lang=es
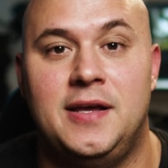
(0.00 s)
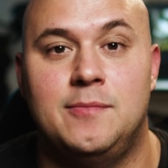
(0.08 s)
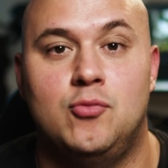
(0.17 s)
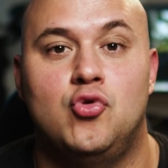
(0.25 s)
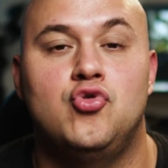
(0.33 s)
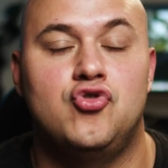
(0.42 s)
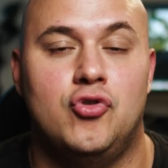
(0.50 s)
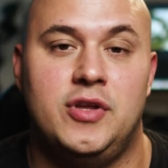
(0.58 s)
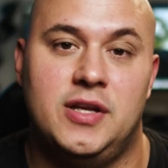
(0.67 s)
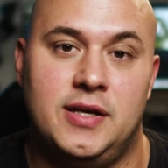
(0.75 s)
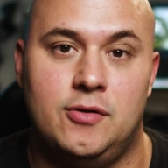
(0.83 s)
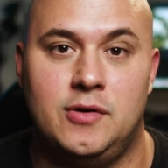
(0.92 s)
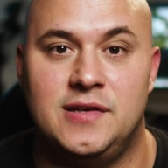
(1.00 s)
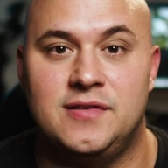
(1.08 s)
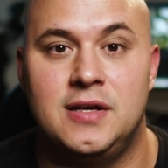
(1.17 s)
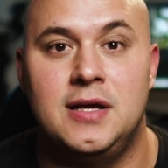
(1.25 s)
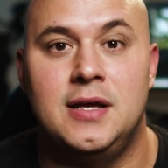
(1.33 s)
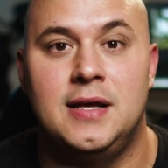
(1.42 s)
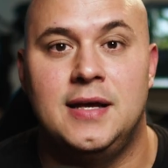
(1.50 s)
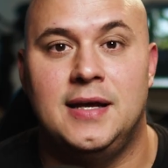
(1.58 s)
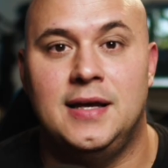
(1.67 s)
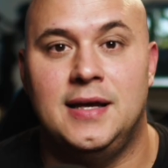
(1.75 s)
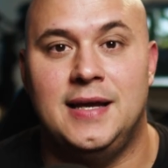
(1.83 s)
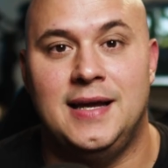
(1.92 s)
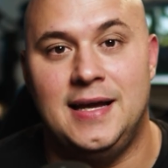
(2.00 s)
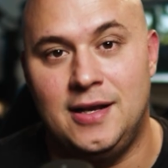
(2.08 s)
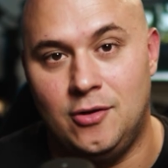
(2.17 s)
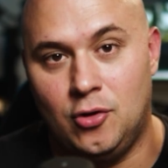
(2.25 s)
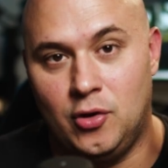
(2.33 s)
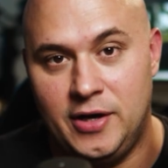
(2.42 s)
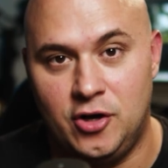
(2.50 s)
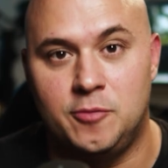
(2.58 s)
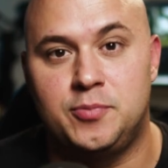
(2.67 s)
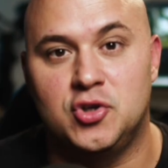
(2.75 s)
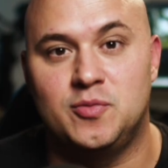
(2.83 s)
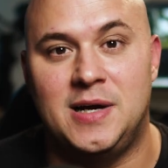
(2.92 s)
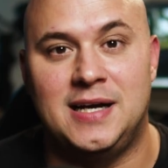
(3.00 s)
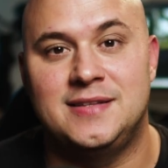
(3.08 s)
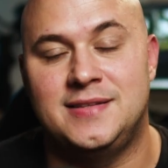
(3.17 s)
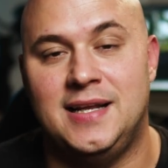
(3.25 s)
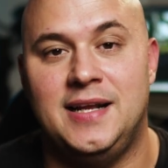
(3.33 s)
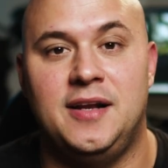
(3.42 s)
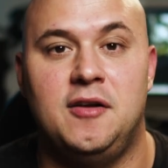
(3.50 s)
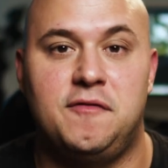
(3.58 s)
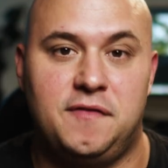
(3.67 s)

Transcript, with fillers: y mucho dinero es eh, los AirPods van a estar en el